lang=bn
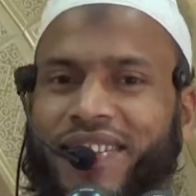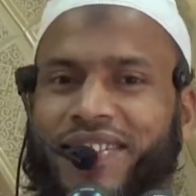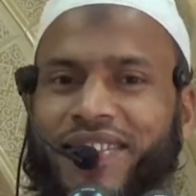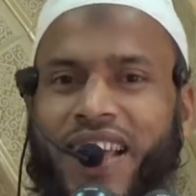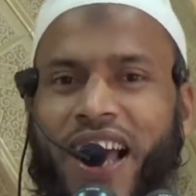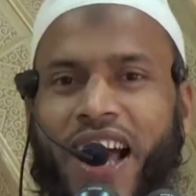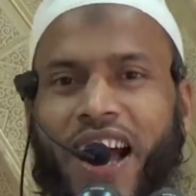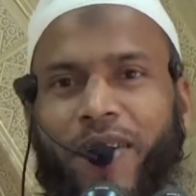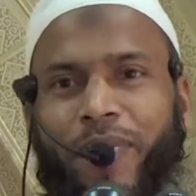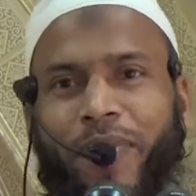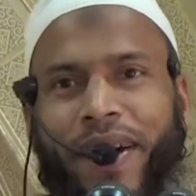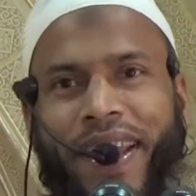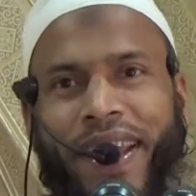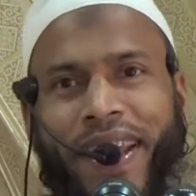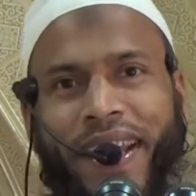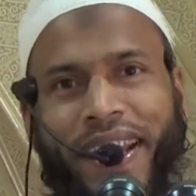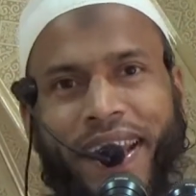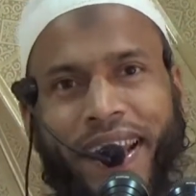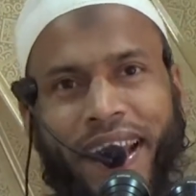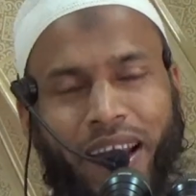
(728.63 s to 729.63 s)
সাহাবাই
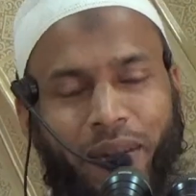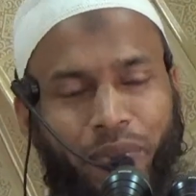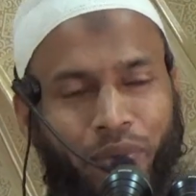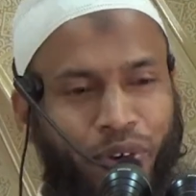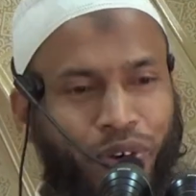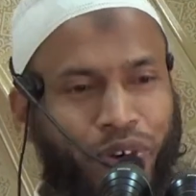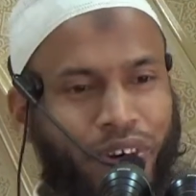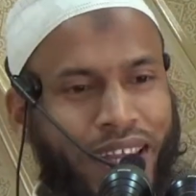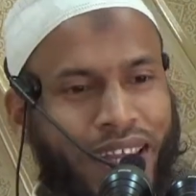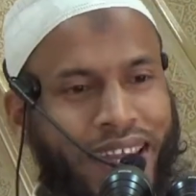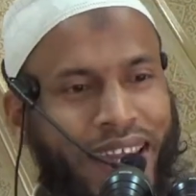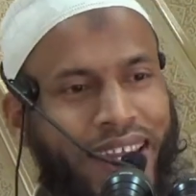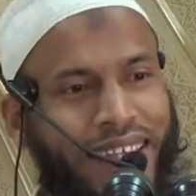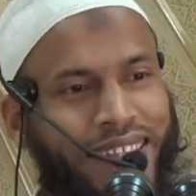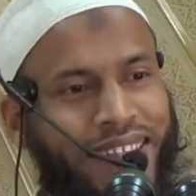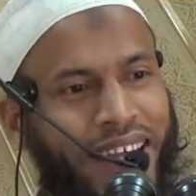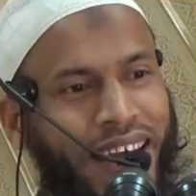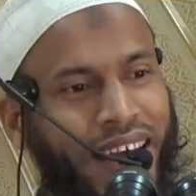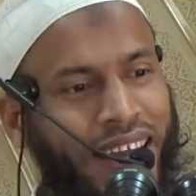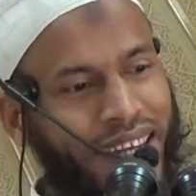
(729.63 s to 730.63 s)
কেরামও এই
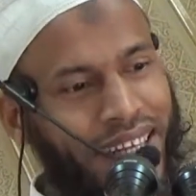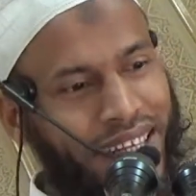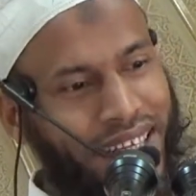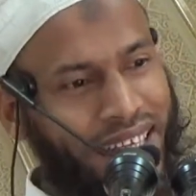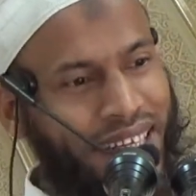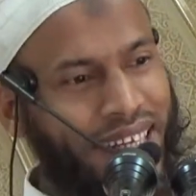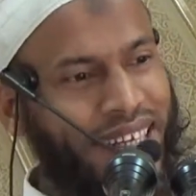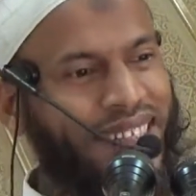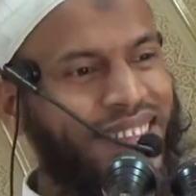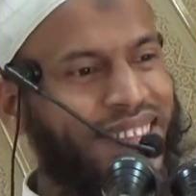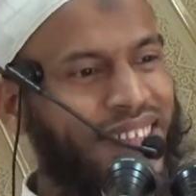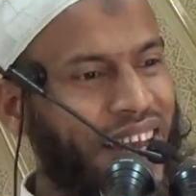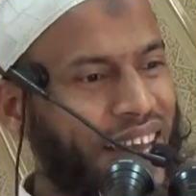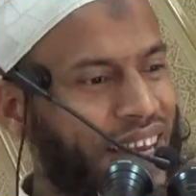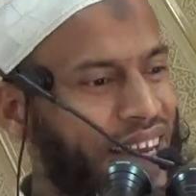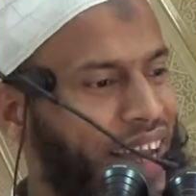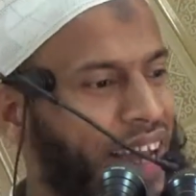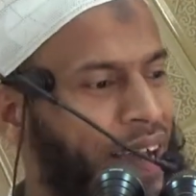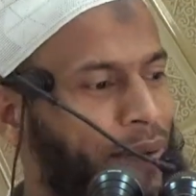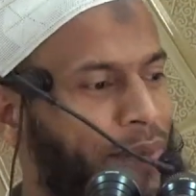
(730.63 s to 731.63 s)
তারিখকে
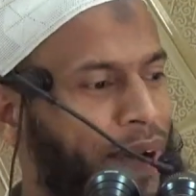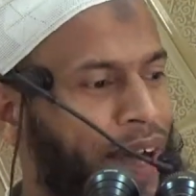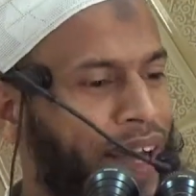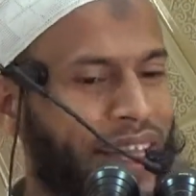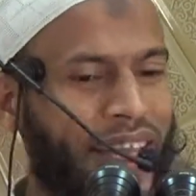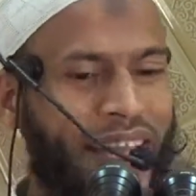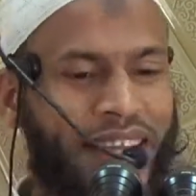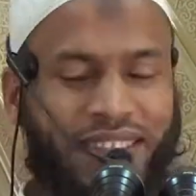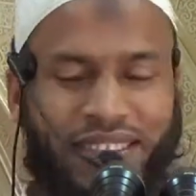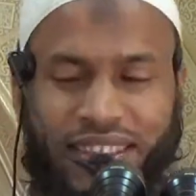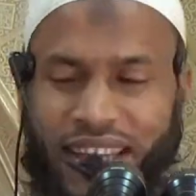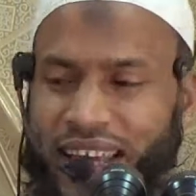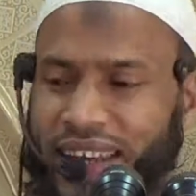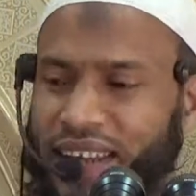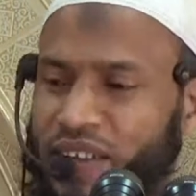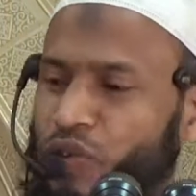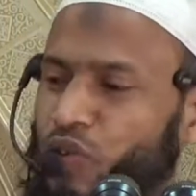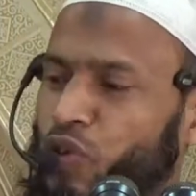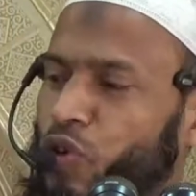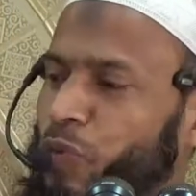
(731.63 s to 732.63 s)
জানা বা এই
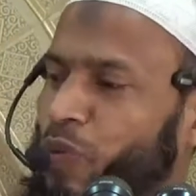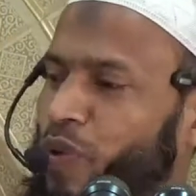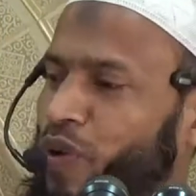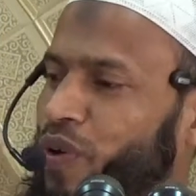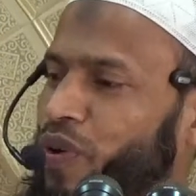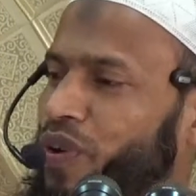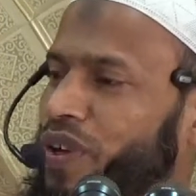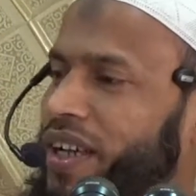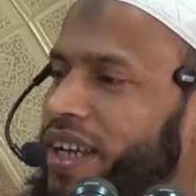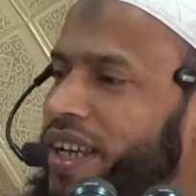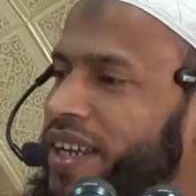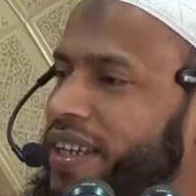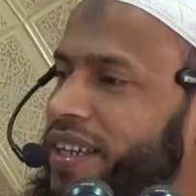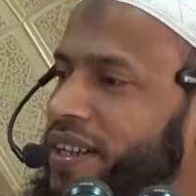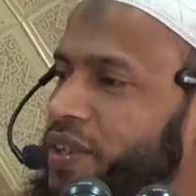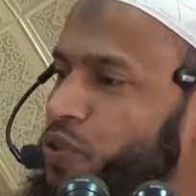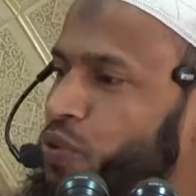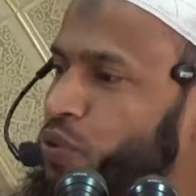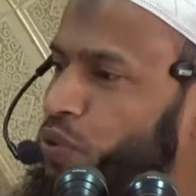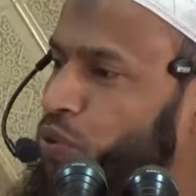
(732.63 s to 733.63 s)
তারিখ উপলক্ষে
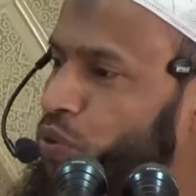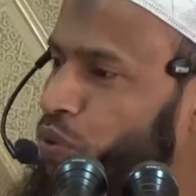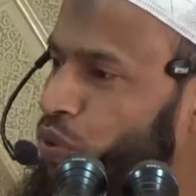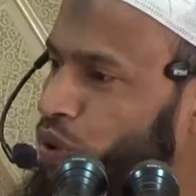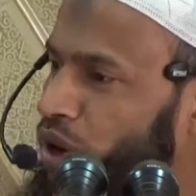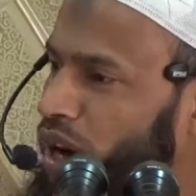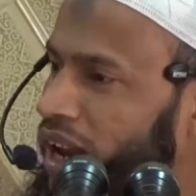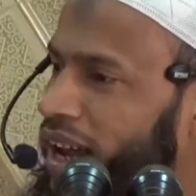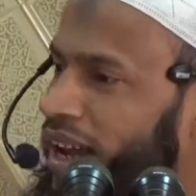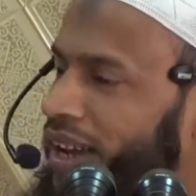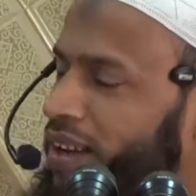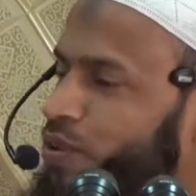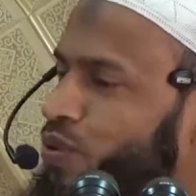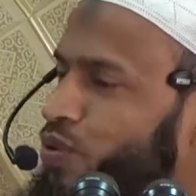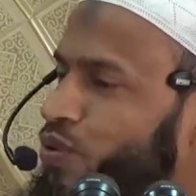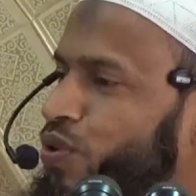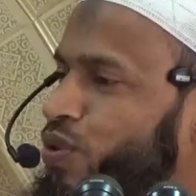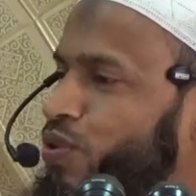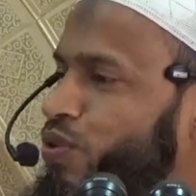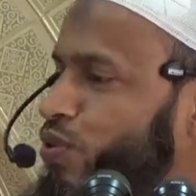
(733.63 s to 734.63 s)
কিছু করার
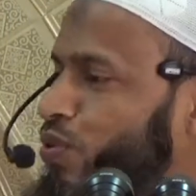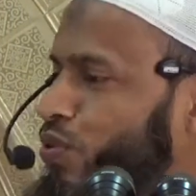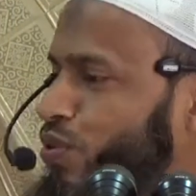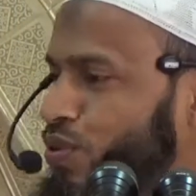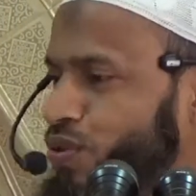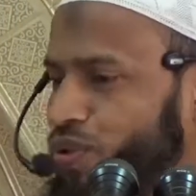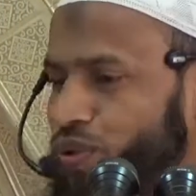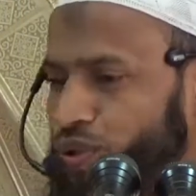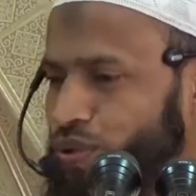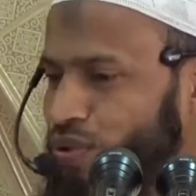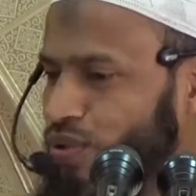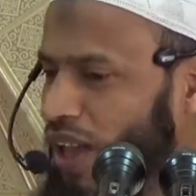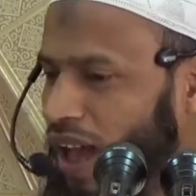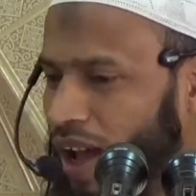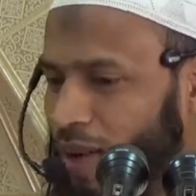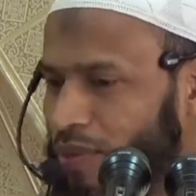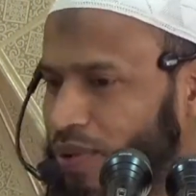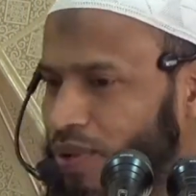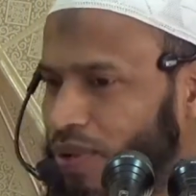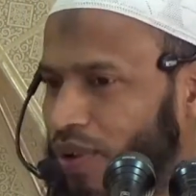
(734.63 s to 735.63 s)
কোনো গুরুত্ব
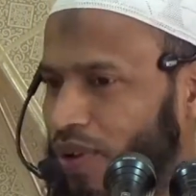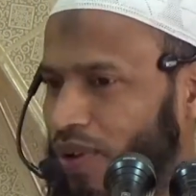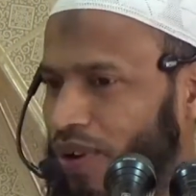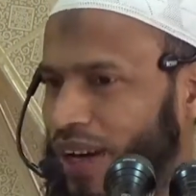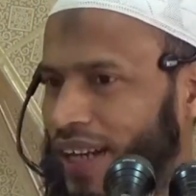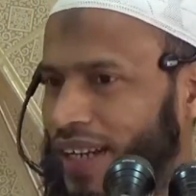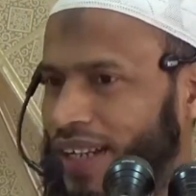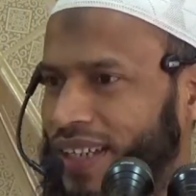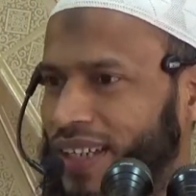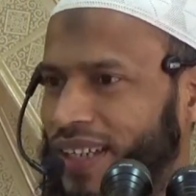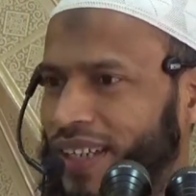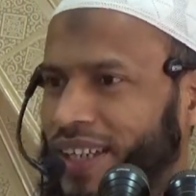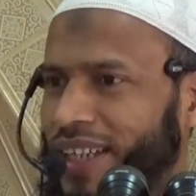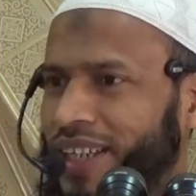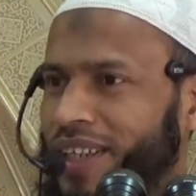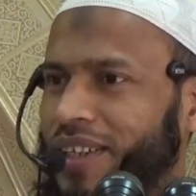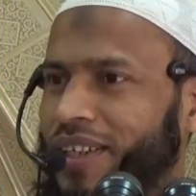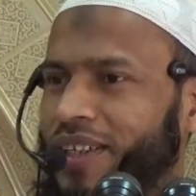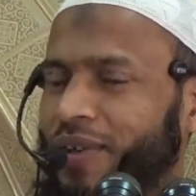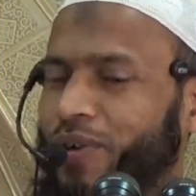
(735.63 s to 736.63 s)
অনুধাবন করেনি
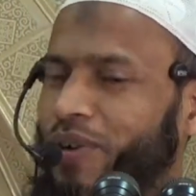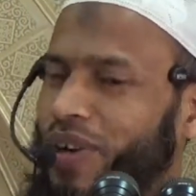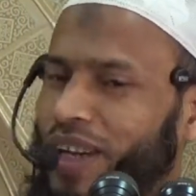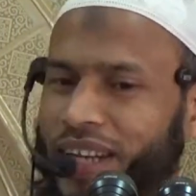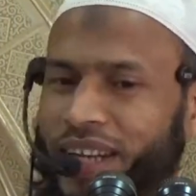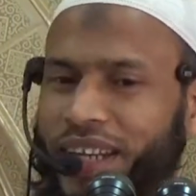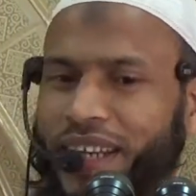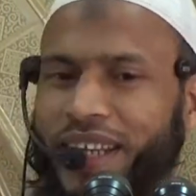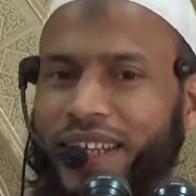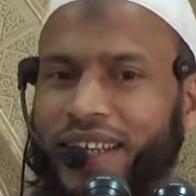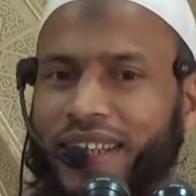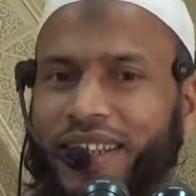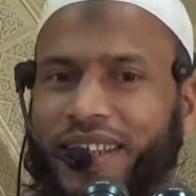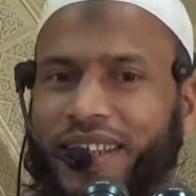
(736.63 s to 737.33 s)
করেননি